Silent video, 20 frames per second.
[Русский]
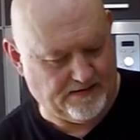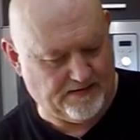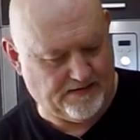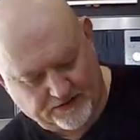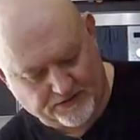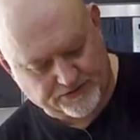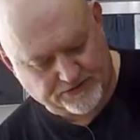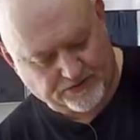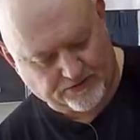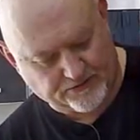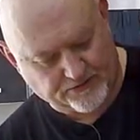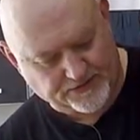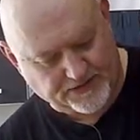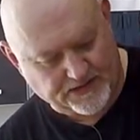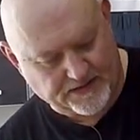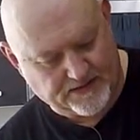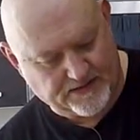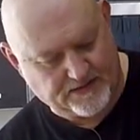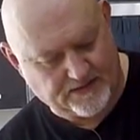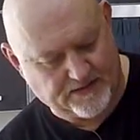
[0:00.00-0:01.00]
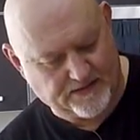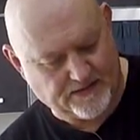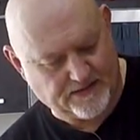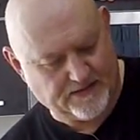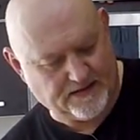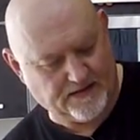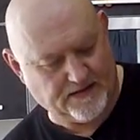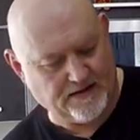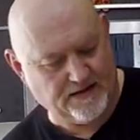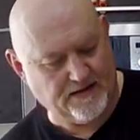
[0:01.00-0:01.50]
То, что нужно.
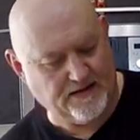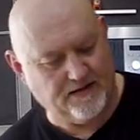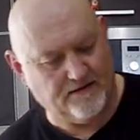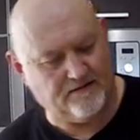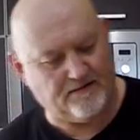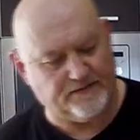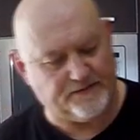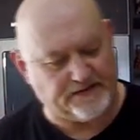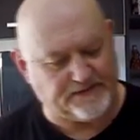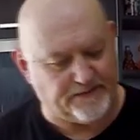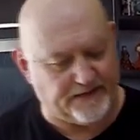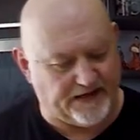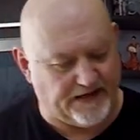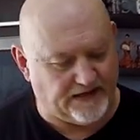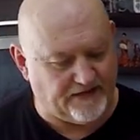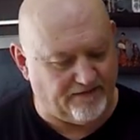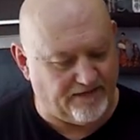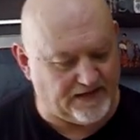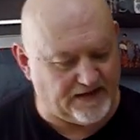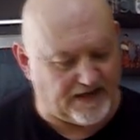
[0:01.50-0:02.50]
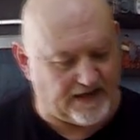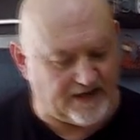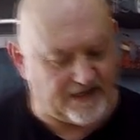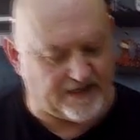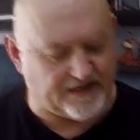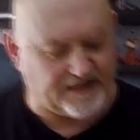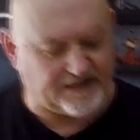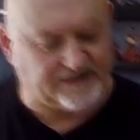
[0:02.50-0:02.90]
Вот, посмотрите, видите, какая